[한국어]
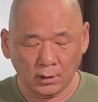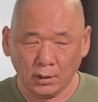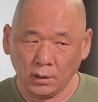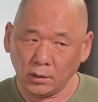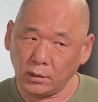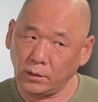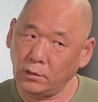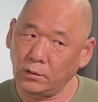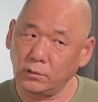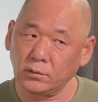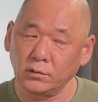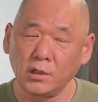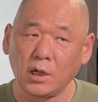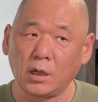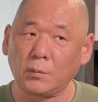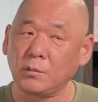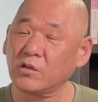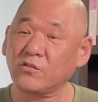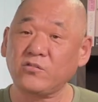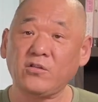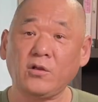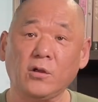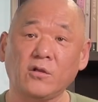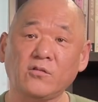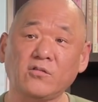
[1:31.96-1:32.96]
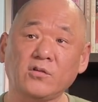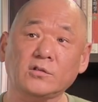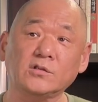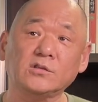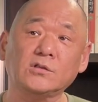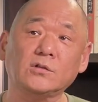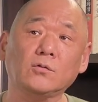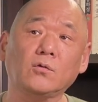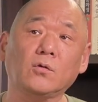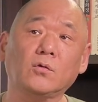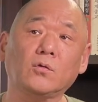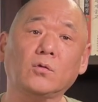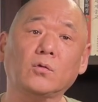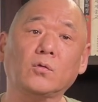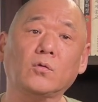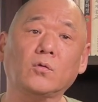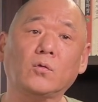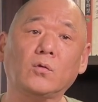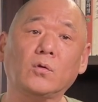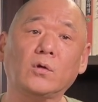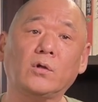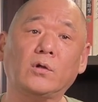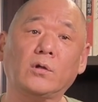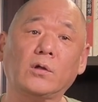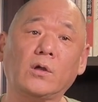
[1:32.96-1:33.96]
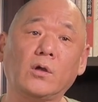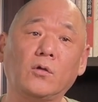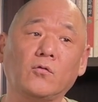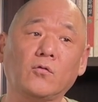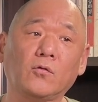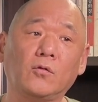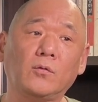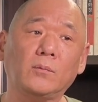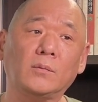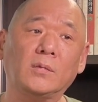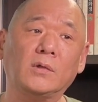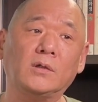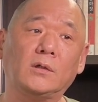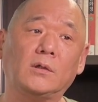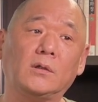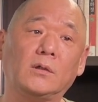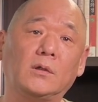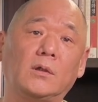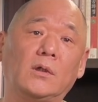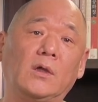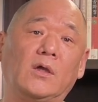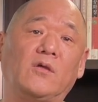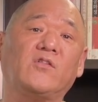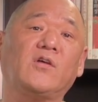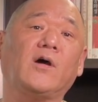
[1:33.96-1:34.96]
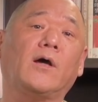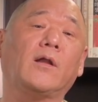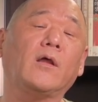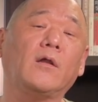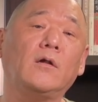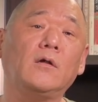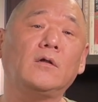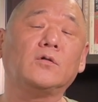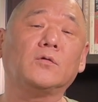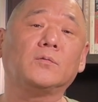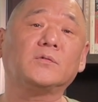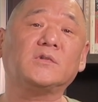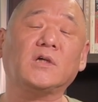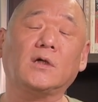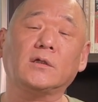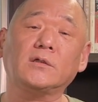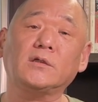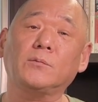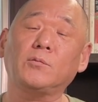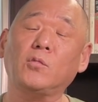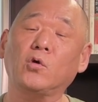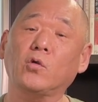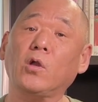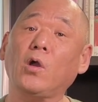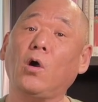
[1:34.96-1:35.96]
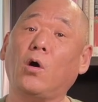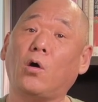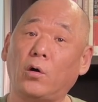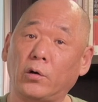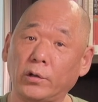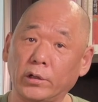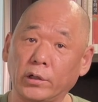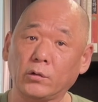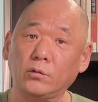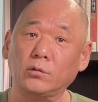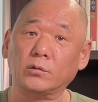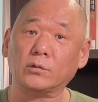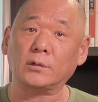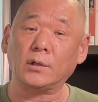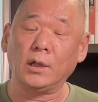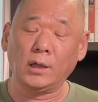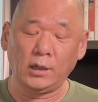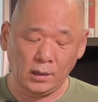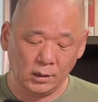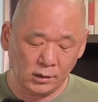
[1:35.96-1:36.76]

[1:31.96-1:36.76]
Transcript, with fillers: 이거는 아마 세계사적으로도 그렇게 좀 그 이 사례를 좀 찾아보기 어려운